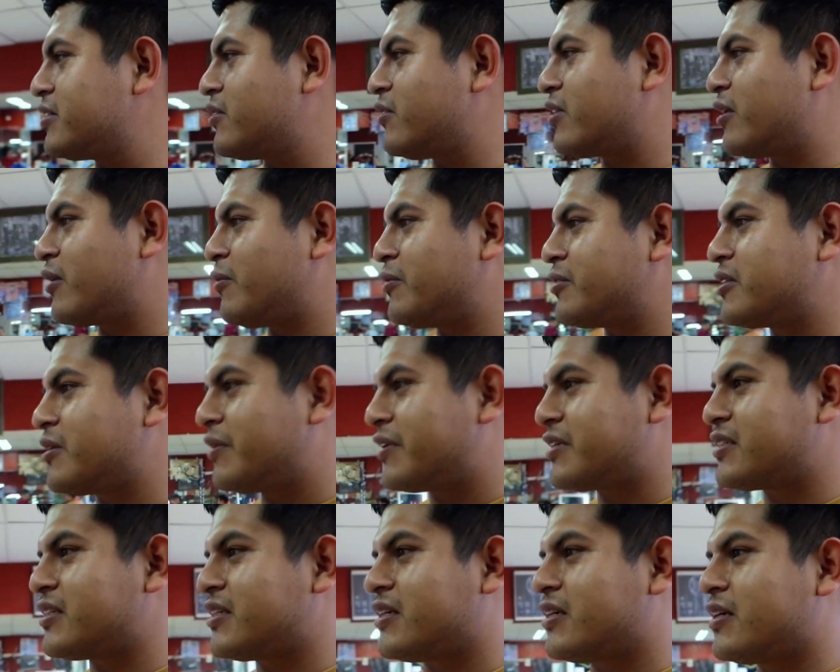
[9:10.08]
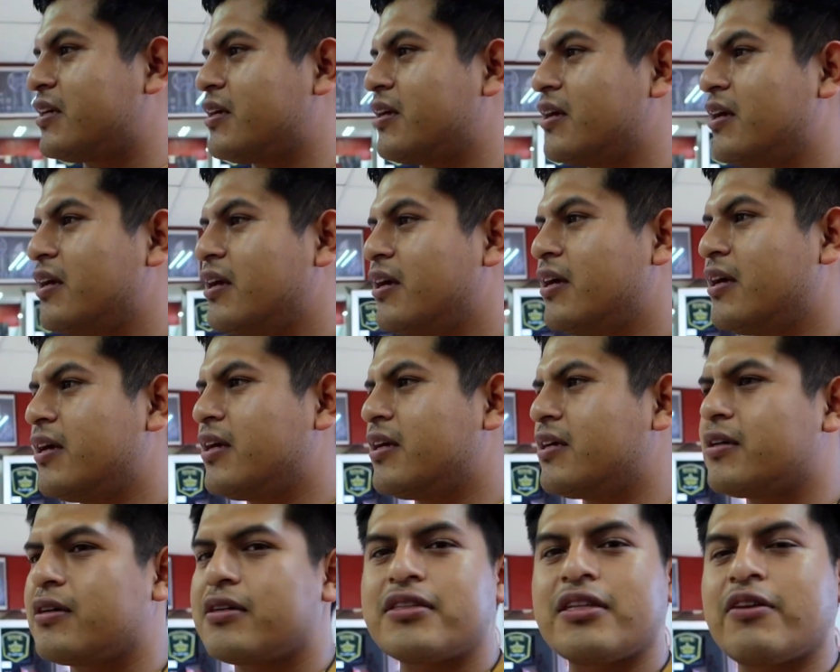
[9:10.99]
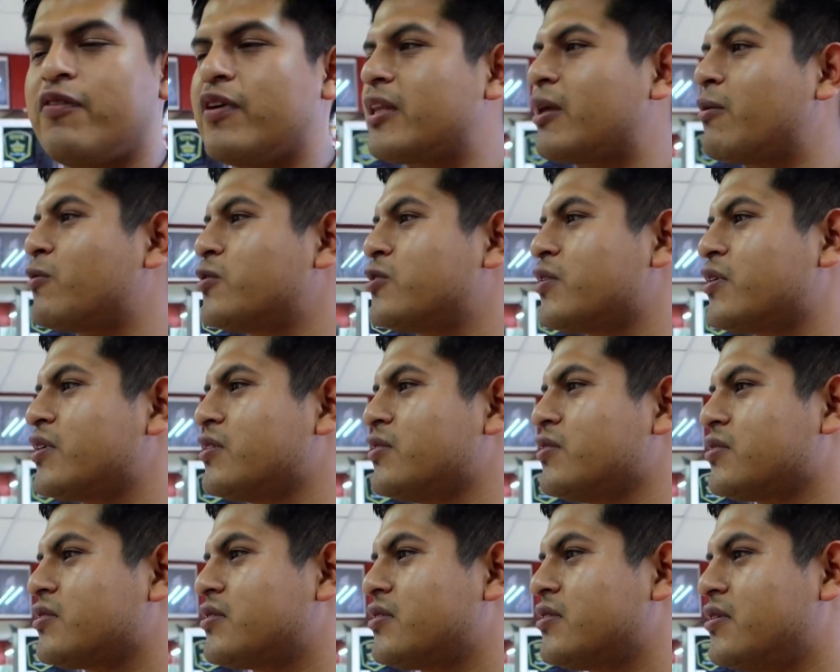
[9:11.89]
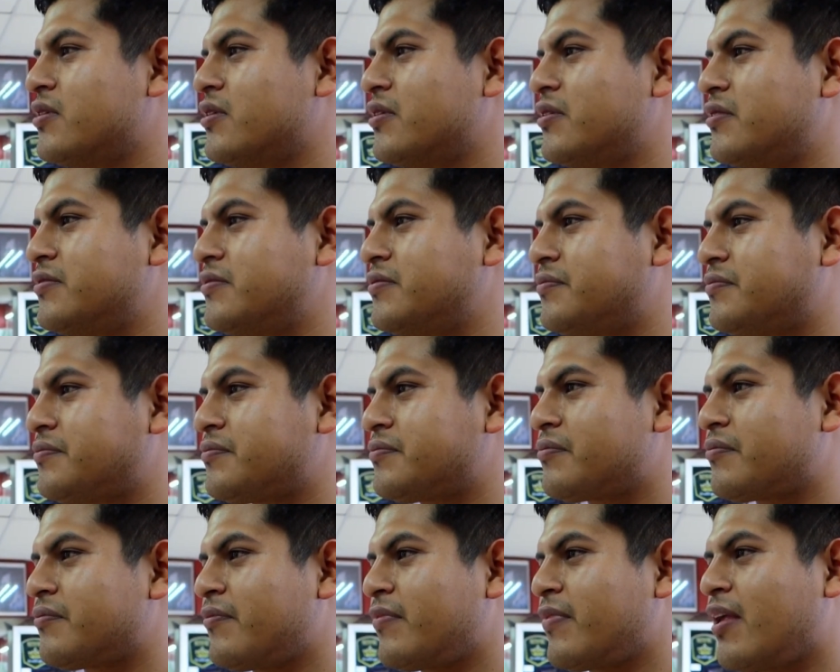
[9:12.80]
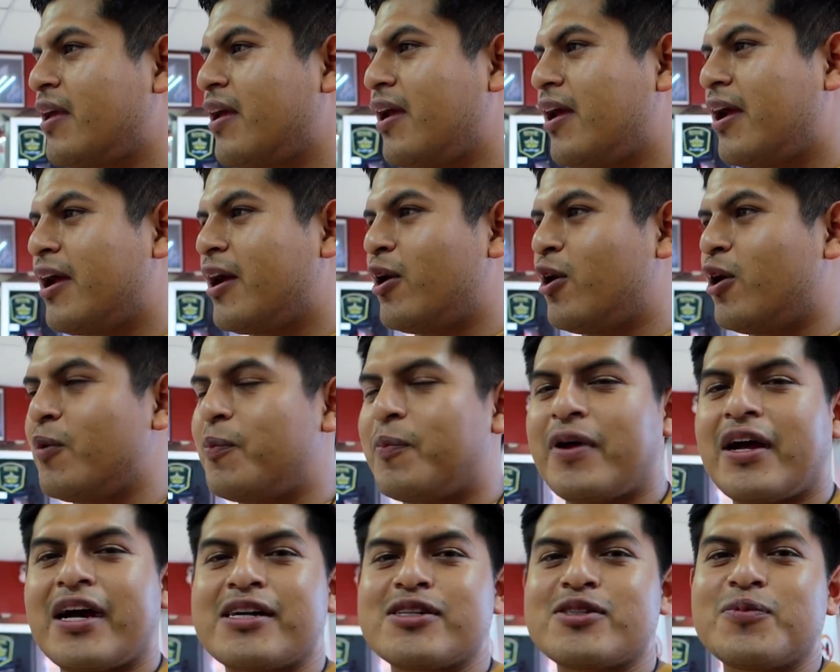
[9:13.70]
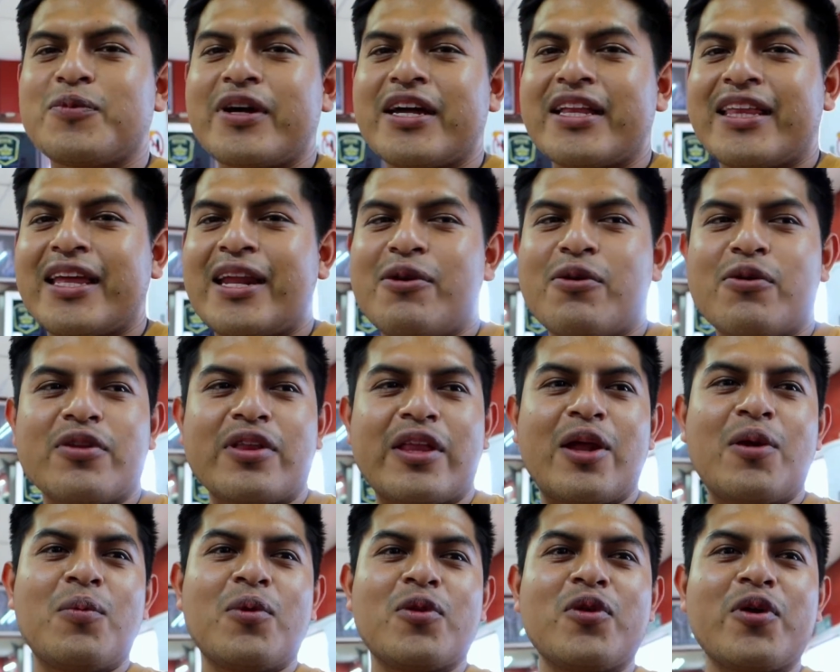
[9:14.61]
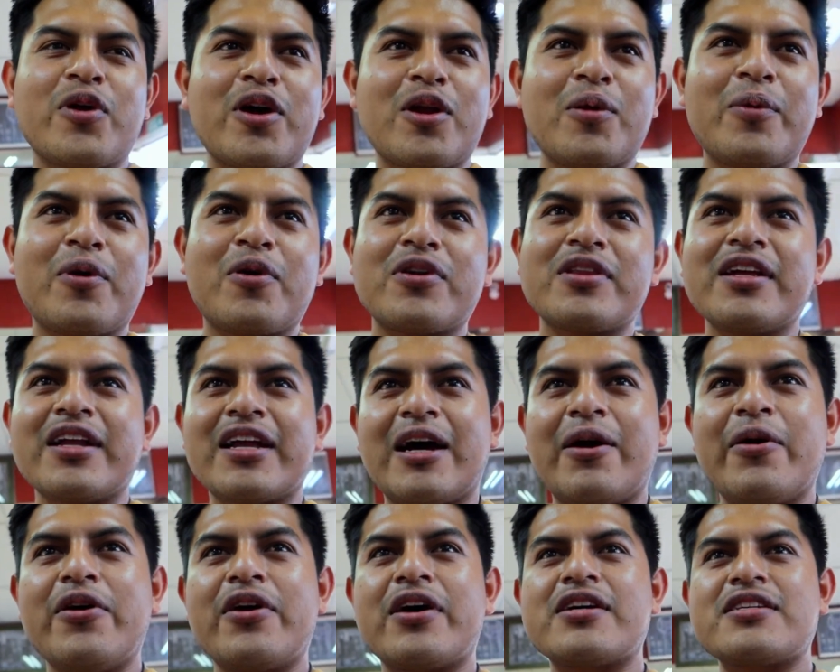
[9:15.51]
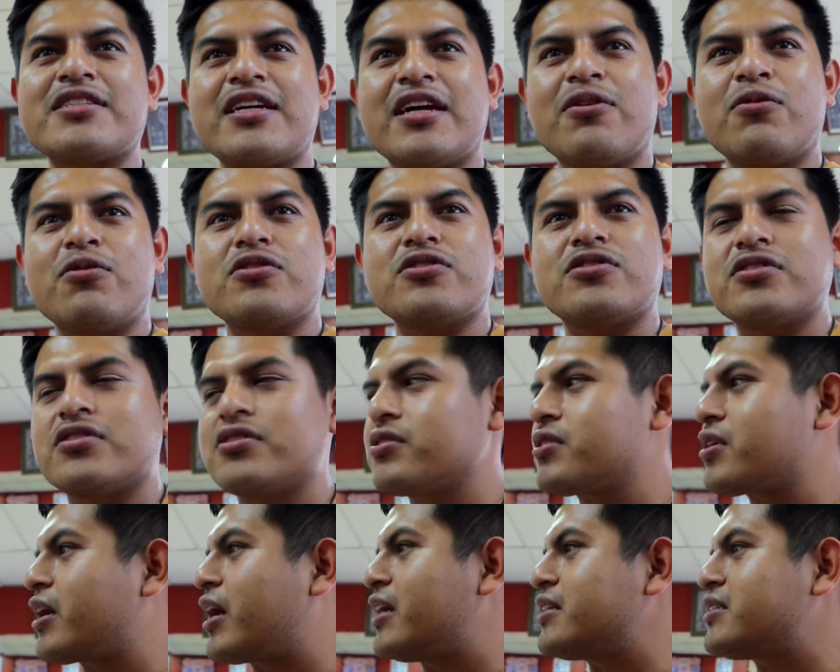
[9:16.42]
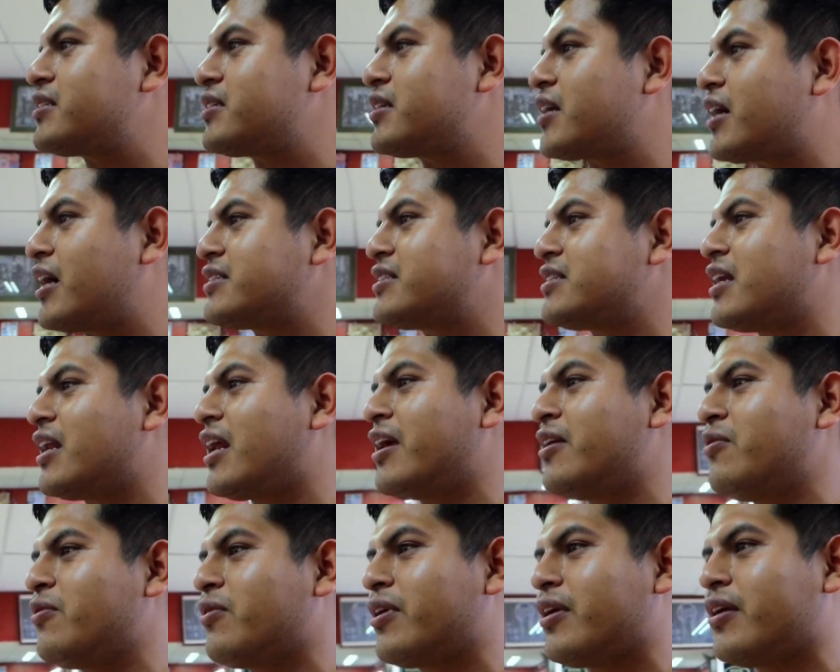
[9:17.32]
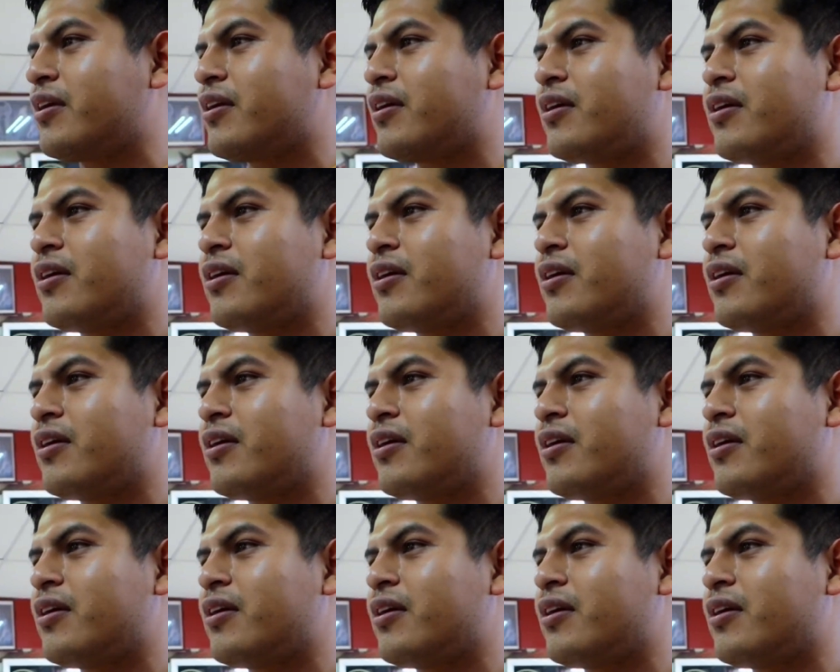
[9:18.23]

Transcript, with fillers: ahorita vamos a ver si. ¿Te falta mucho, Jesús? no. Vamos Ah, esperar Jesús, porque tiene, tiene un montón que no me corta el cabello. que será? ¿Unos casi, el año o qué?